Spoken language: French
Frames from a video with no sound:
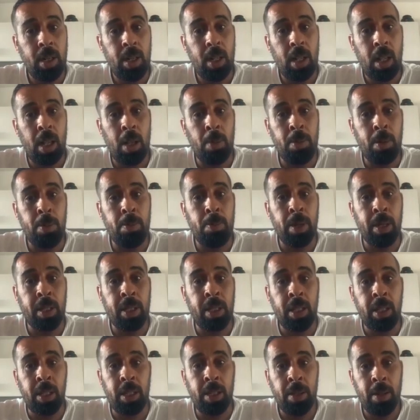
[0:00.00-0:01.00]
à Bib
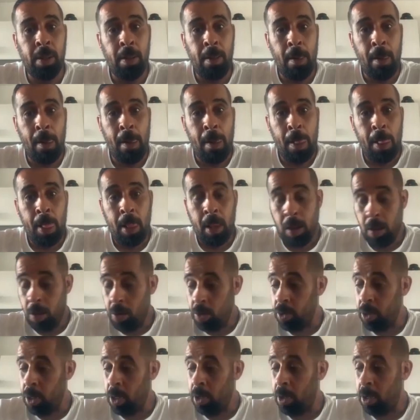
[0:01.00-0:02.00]
Bakir,
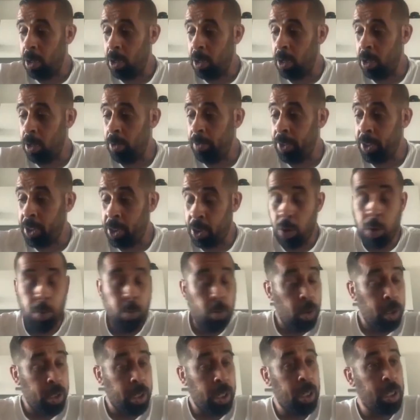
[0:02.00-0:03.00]
avec Jérôme
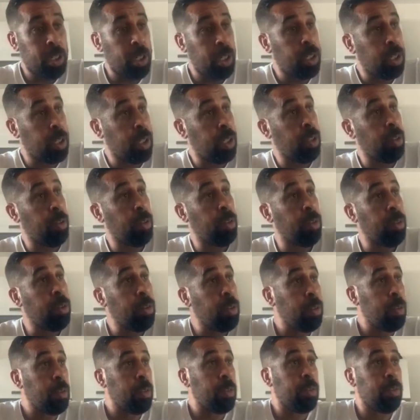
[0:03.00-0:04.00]
Loisel, ça a, été, euh,
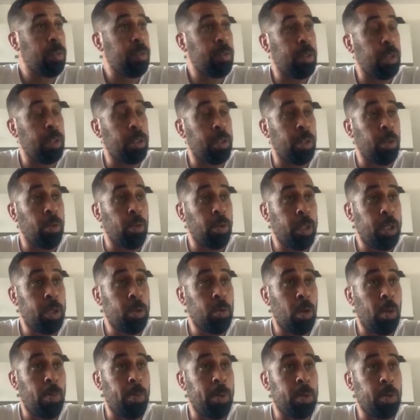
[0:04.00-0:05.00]
ça a été une longue
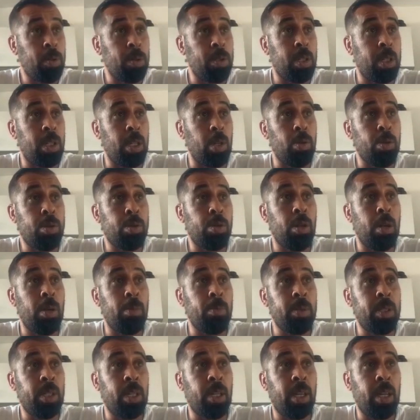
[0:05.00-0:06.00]
histoire parce que c'était le seul à
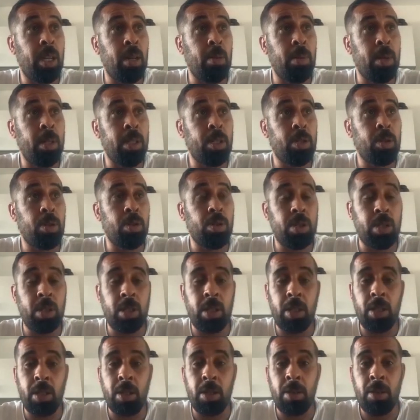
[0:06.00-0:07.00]
me dire réellement les choses.
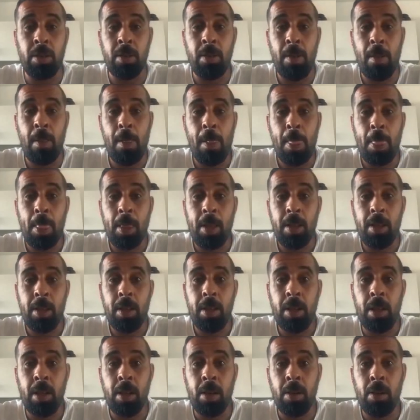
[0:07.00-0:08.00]
Et,
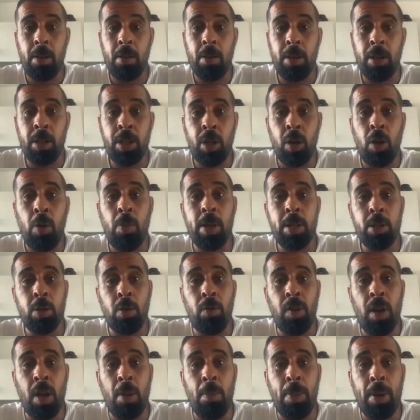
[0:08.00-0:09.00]
et, euh, Jérôme a
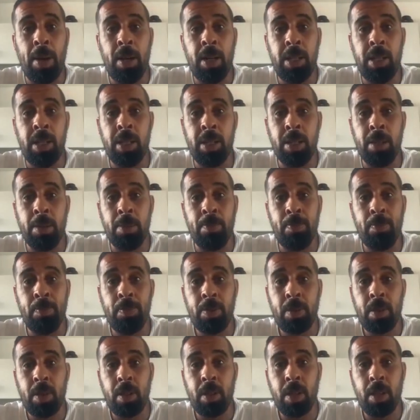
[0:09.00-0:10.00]
son franc-parler. Euh,
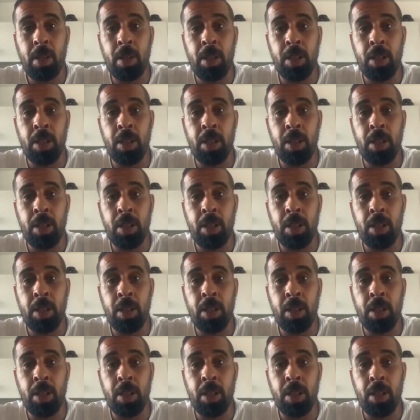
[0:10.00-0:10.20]
et,